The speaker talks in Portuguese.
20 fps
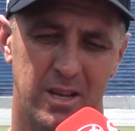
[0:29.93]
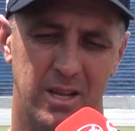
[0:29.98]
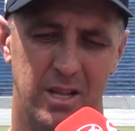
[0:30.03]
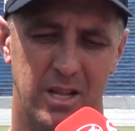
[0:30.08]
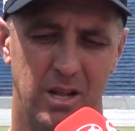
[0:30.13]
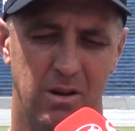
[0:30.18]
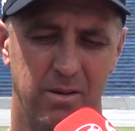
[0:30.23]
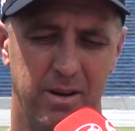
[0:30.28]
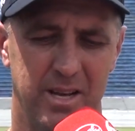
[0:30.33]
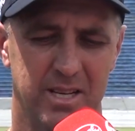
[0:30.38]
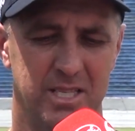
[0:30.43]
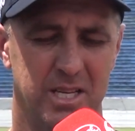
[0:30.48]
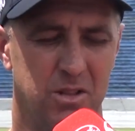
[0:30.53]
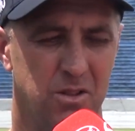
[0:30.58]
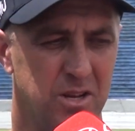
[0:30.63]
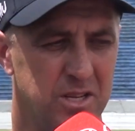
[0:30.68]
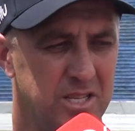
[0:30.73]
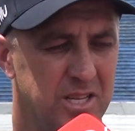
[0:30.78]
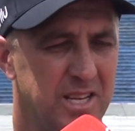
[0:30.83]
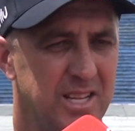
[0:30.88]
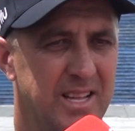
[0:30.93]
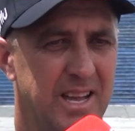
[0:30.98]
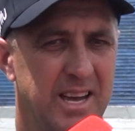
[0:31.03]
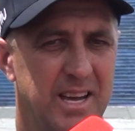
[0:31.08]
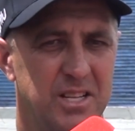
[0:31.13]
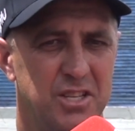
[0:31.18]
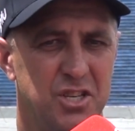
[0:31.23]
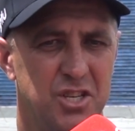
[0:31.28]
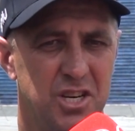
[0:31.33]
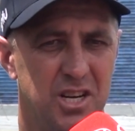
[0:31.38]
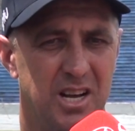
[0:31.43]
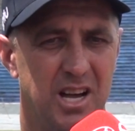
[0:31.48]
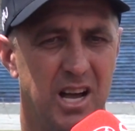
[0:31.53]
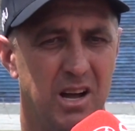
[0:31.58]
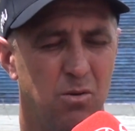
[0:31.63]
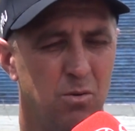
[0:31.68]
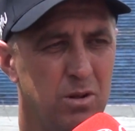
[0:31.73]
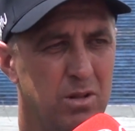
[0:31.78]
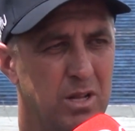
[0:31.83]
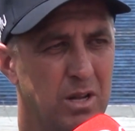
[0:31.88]
Então essa é a nossa ideia de
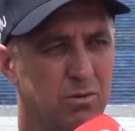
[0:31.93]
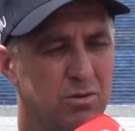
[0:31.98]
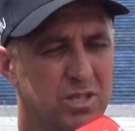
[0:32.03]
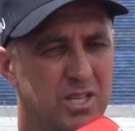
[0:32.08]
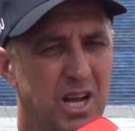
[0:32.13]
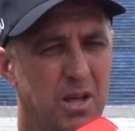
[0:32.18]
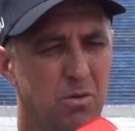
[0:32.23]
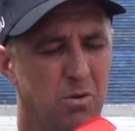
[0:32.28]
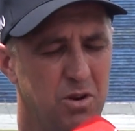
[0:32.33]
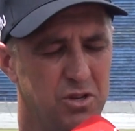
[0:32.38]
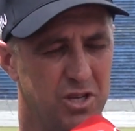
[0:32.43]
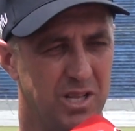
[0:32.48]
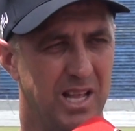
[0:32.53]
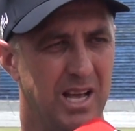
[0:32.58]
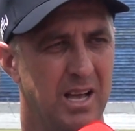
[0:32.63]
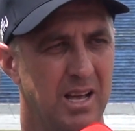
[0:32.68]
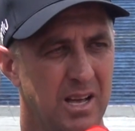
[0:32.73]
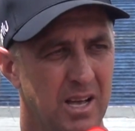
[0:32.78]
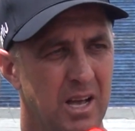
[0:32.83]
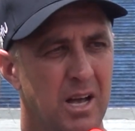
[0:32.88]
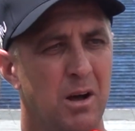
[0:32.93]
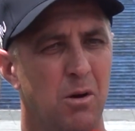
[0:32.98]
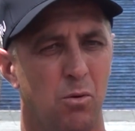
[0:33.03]
chegar contra o Cianorte lá